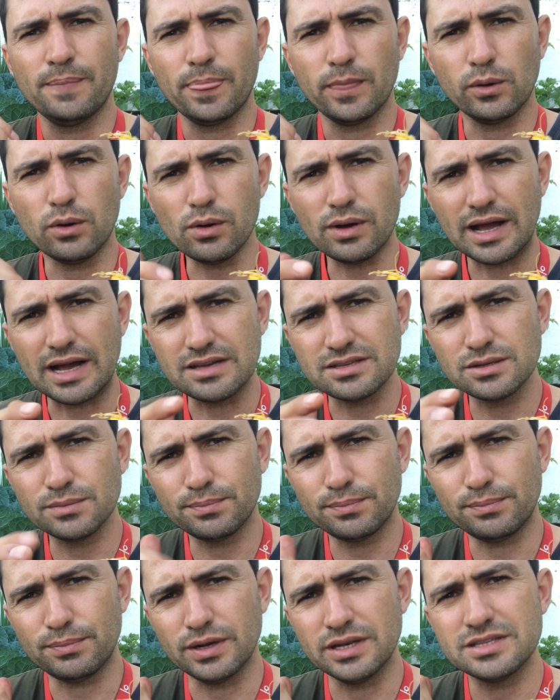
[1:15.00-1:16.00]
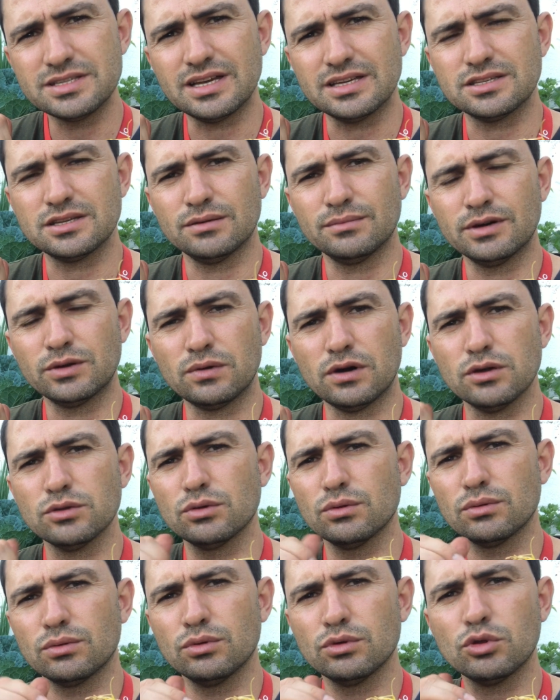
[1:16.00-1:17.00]
Igual o caso da polinização manual
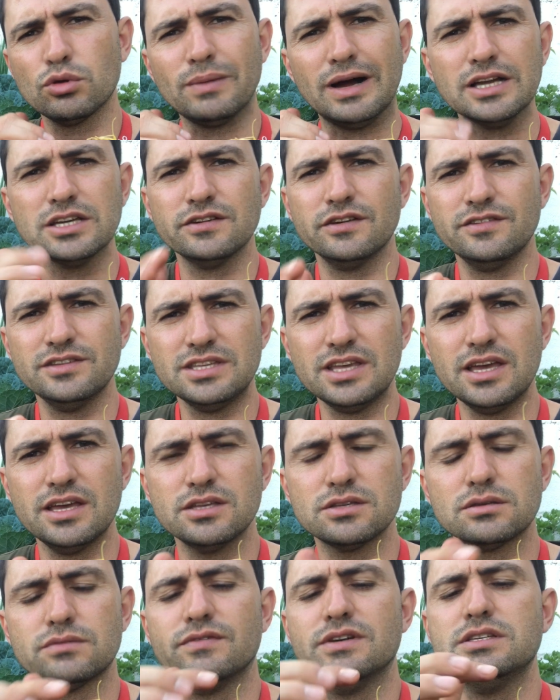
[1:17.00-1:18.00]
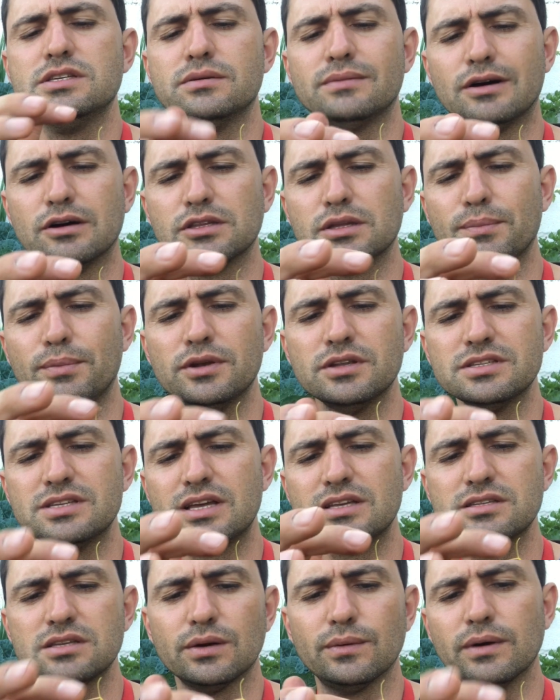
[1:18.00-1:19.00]
do, do tomate vai ser isso. Vai ser uma alta
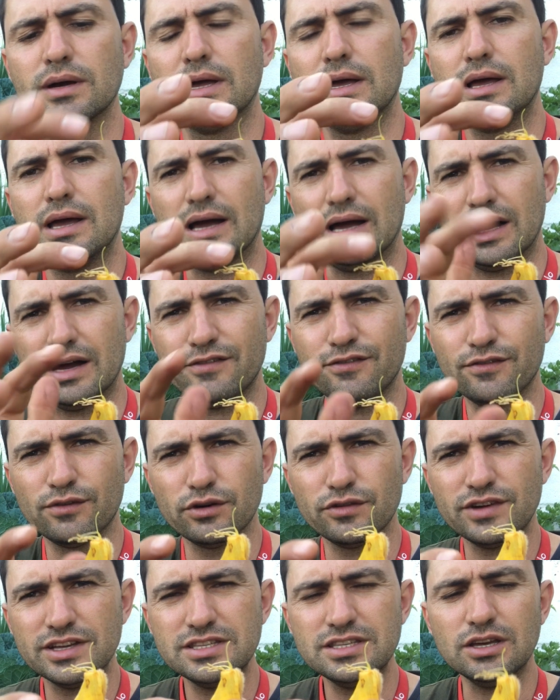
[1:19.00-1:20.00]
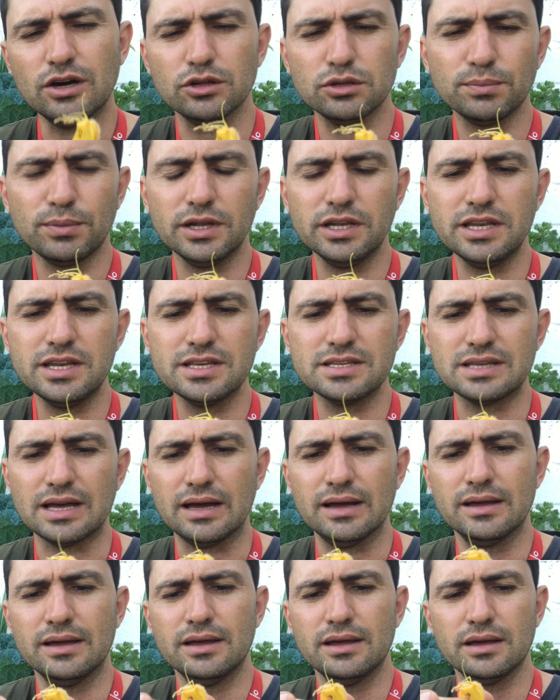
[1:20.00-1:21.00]
polinização. A flor vai se
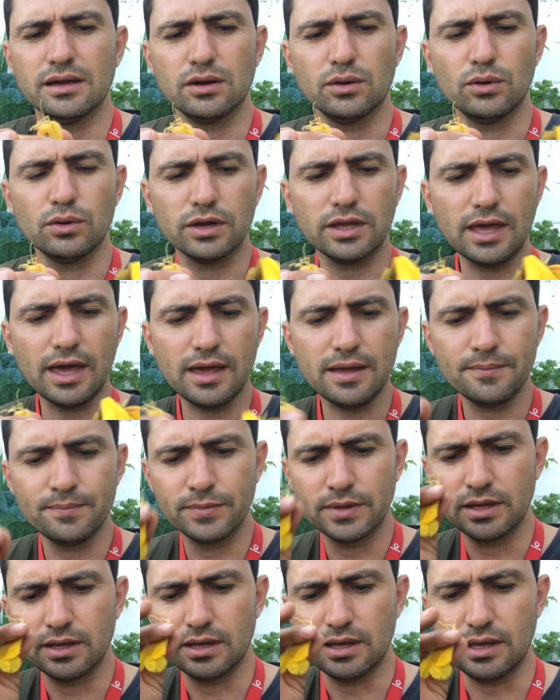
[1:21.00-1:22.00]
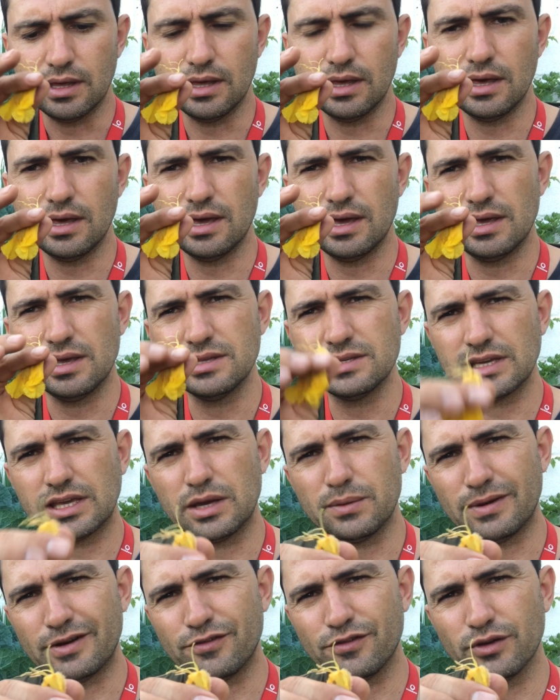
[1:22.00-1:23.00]
autopolinizar, ok? É, isso aqui
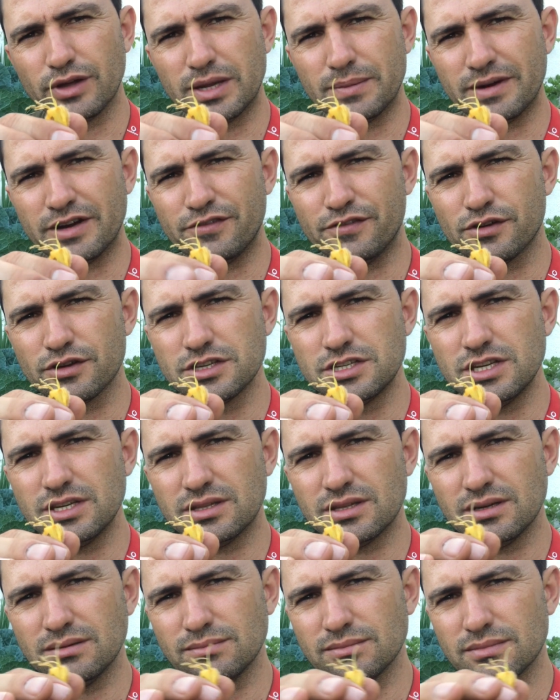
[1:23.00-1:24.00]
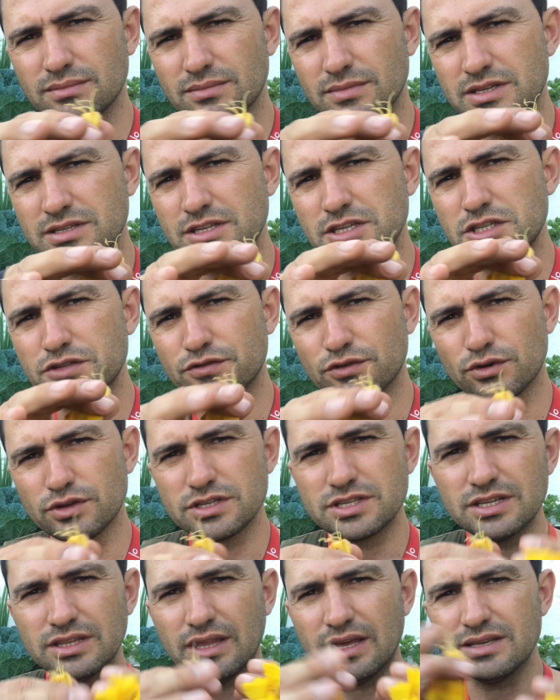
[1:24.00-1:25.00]
é uma flor hermafrodita. Existem flores
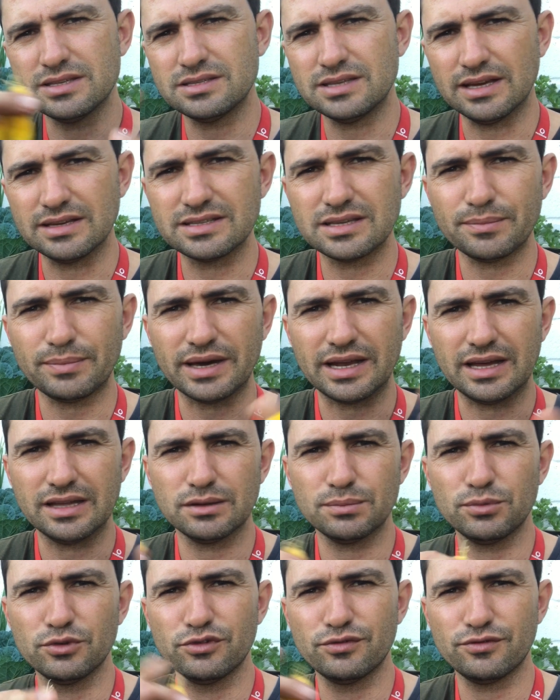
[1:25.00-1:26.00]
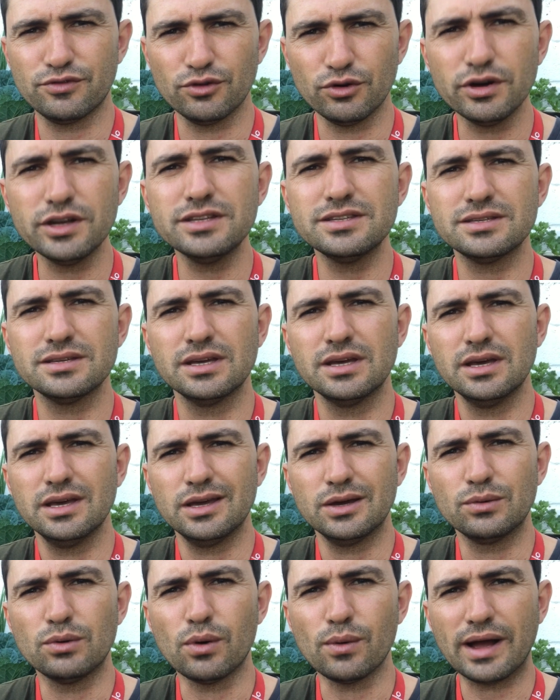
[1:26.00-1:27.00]
que têm sexo separado por flores,
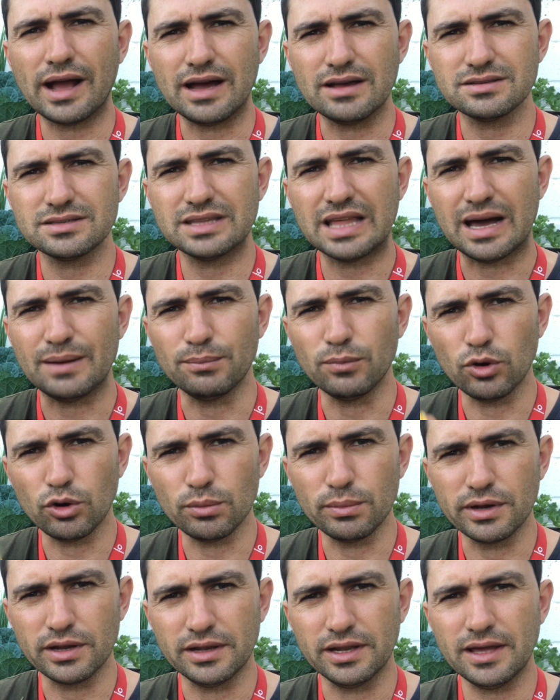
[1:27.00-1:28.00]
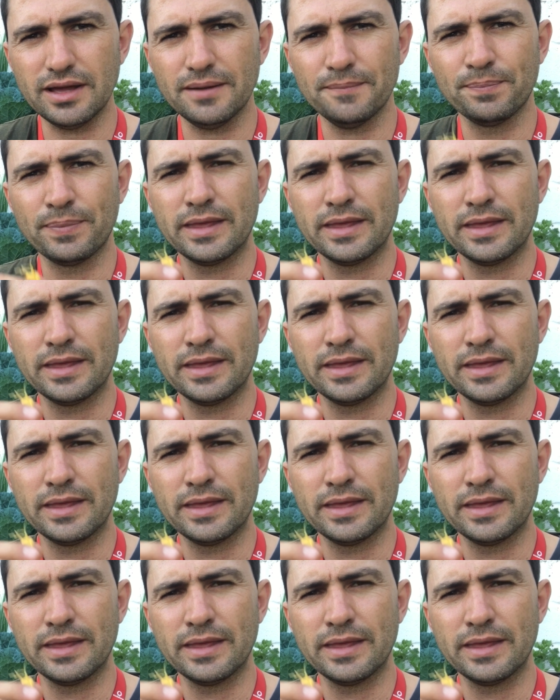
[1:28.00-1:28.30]
igual o caso da abóbora, né?